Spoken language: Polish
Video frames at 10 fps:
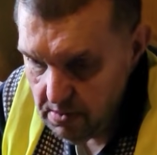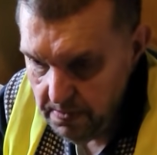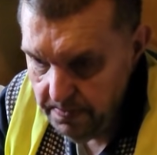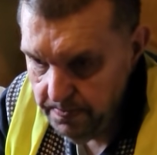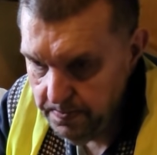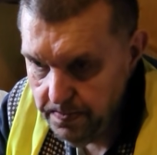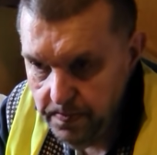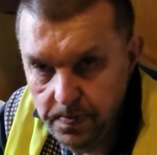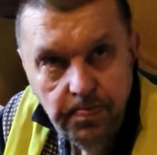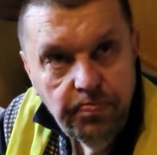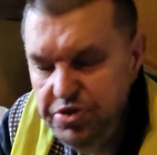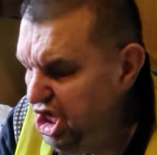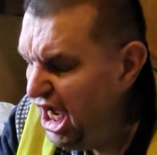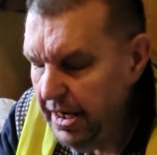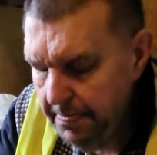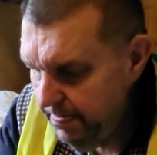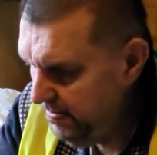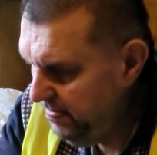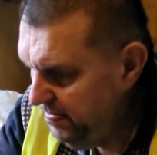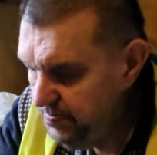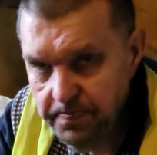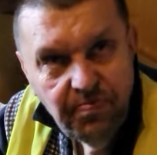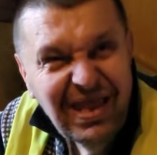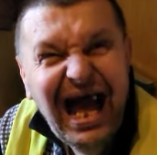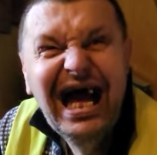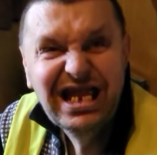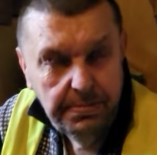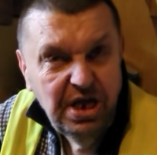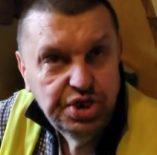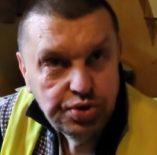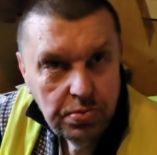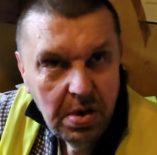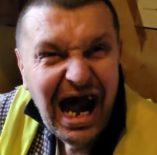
Ząb na pewno, nie? Nie. Na miejscu? Na miejscu.